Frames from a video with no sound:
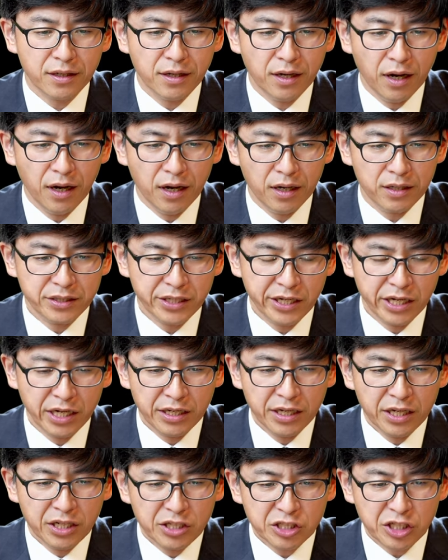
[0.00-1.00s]
啊，
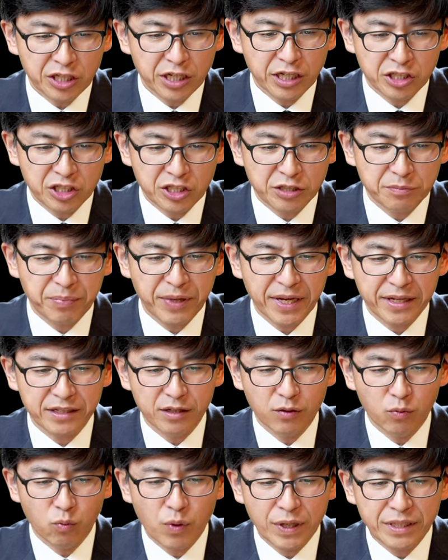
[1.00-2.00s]
那这个诗篇
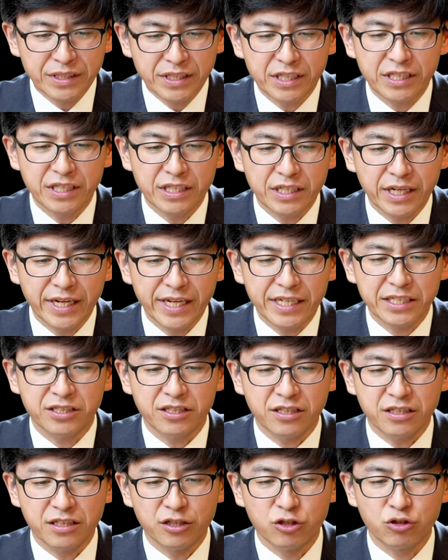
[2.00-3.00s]
的文体类
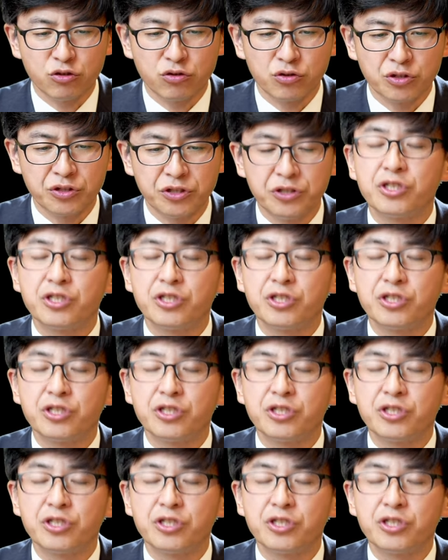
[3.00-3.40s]
型呢是